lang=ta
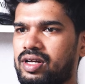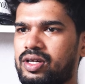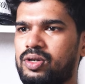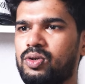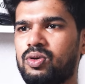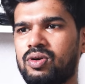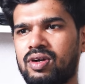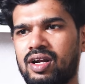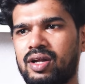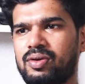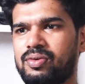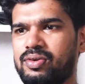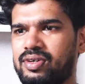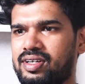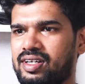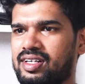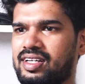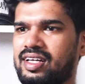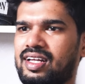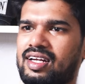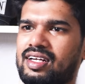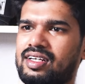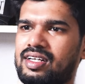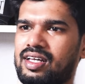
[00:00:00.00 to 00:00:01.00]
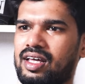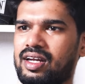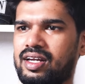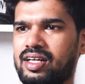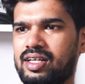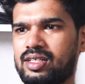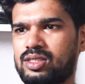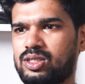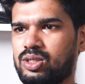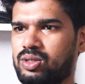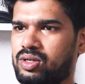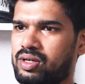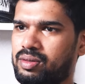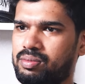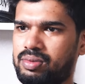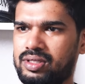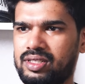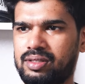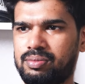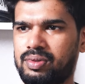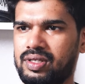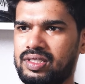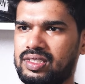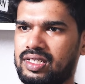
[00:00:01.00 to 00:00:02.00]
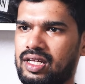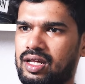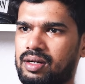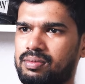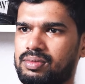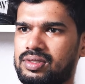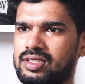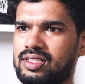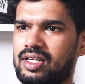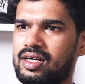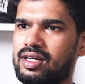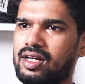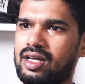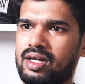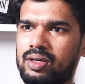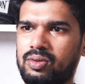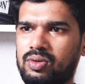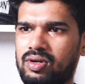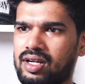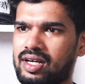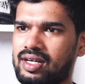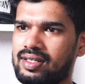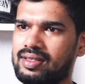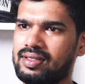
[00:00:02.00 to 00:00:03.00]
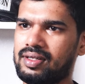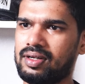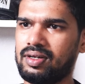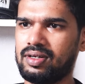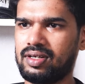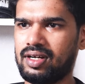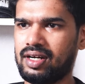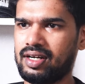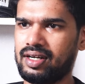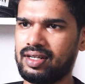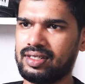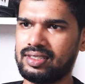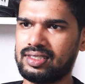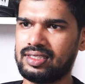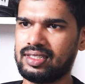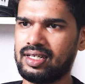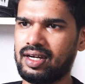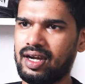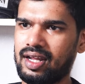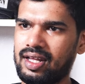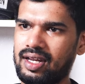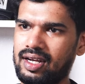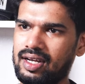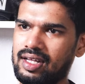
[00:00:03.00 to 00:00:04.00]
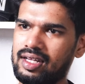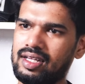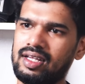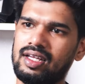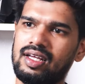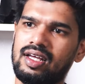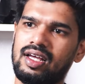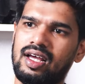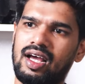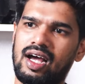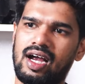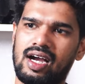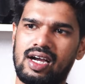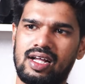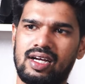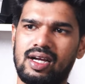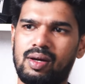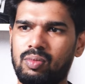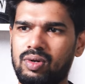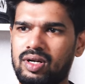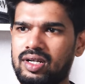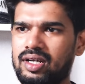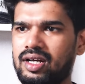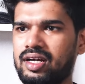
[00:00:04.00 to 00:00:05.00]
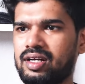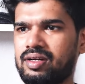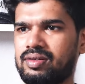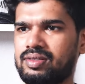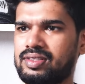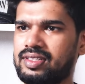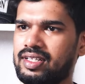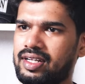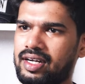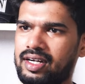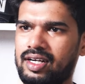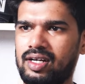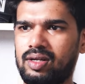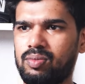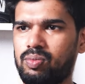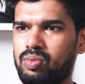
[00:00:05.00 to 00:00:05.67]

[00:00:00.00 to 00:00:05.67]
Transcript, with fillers: இவங்களை விட்டுட்டு எல்லாம் டர்க்கி ஷூட்டரை பற்றி பேச ஆரம்பிச்சிட்டாங்க இவங்களுக்கு அந்த அளவுக்கு அட்டென்ஷன் கிடைக்கல ஆனால் நம்மளுக்காக வந்து ரெண்டு